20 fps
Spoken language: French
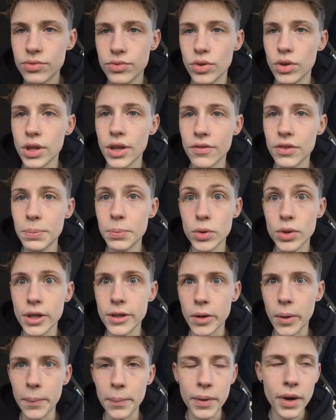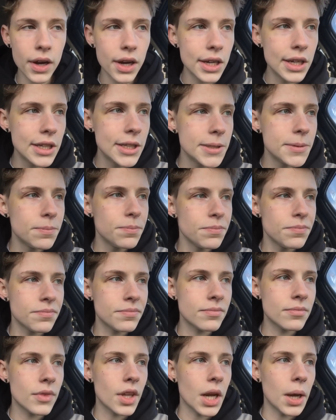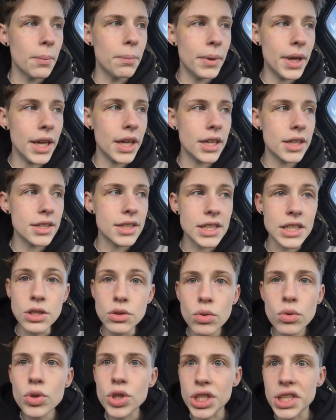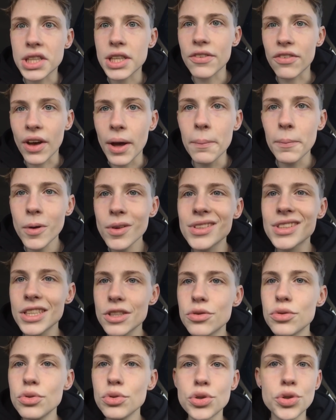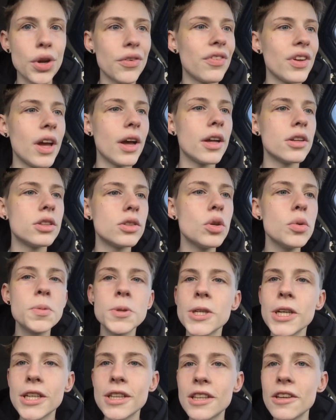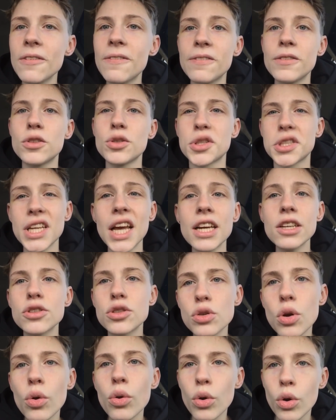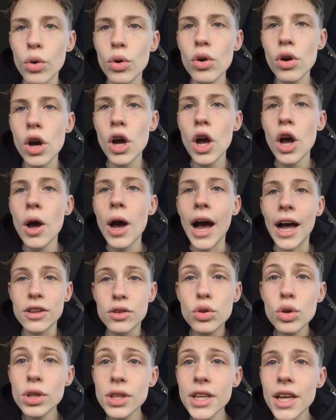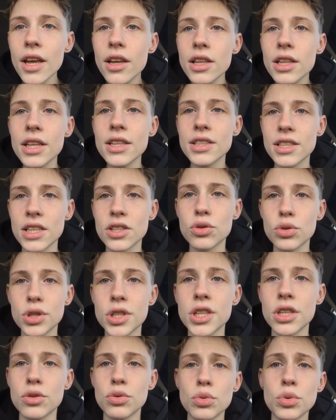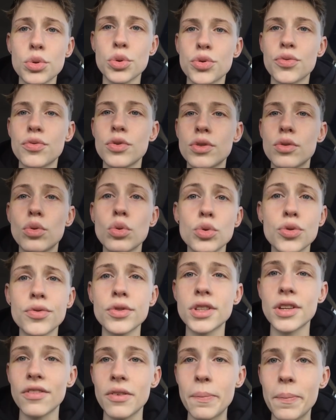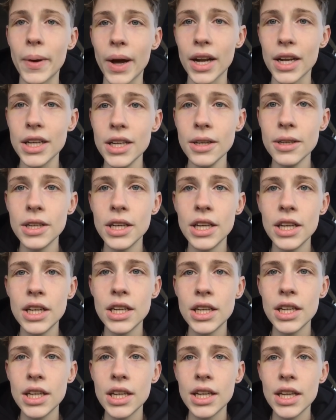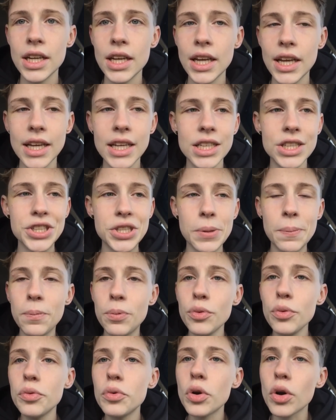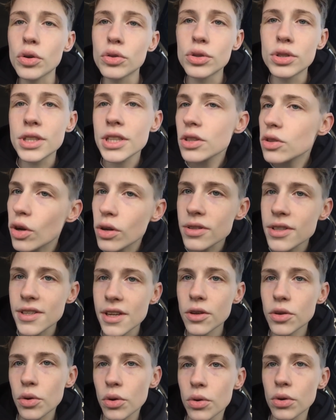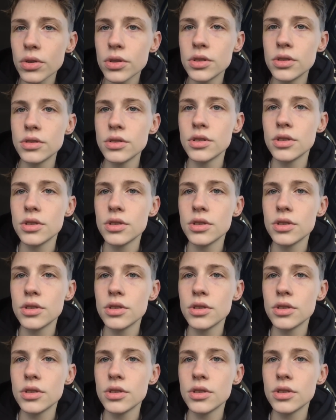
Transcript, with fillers: j'en avais peut-être pas. Mais sinon, j'étais vraiment déçu. J'avais un objectif de 500 euros à donner à une des associations que je vous, dont je vous avais parlé. Et j'ai pu leur donner 35 euros.